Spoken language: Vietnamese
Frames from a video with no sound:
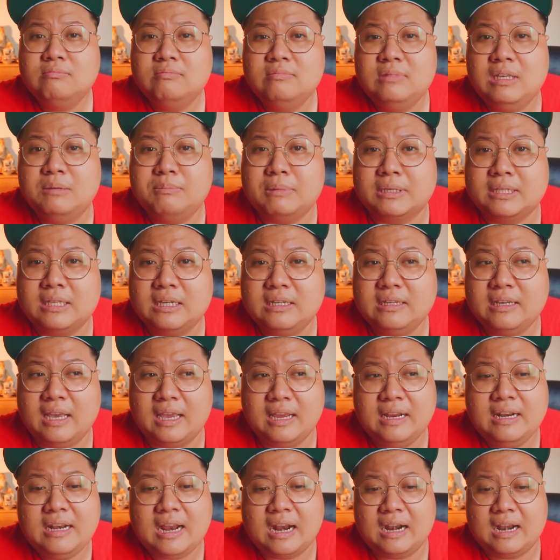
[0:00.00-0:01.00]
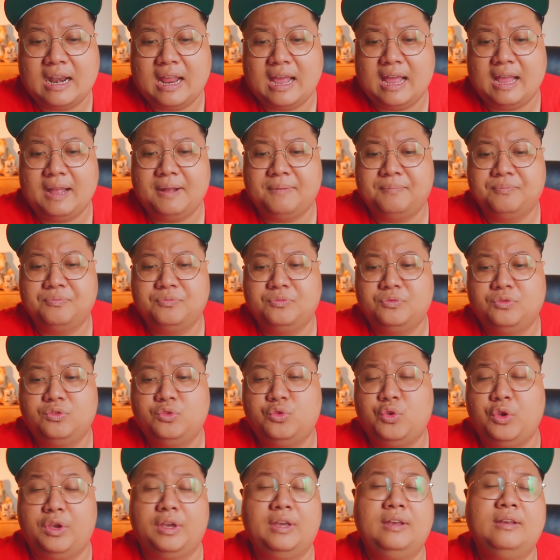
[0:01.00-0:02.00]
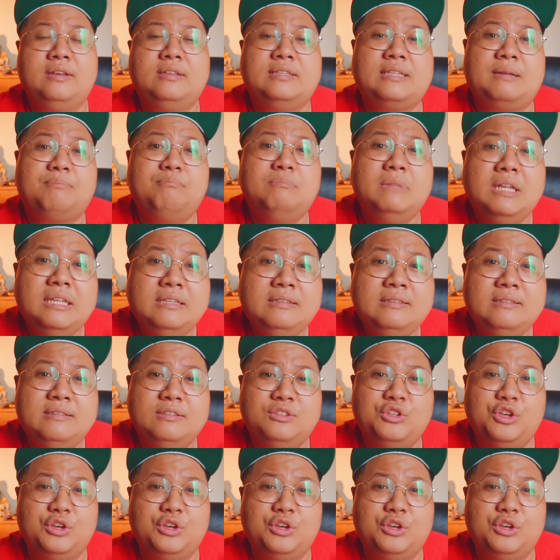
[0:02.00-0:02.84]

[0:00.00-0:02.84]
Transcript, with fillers: Nhưng mà Tân nghĩ rằng là chuyện tâm linh,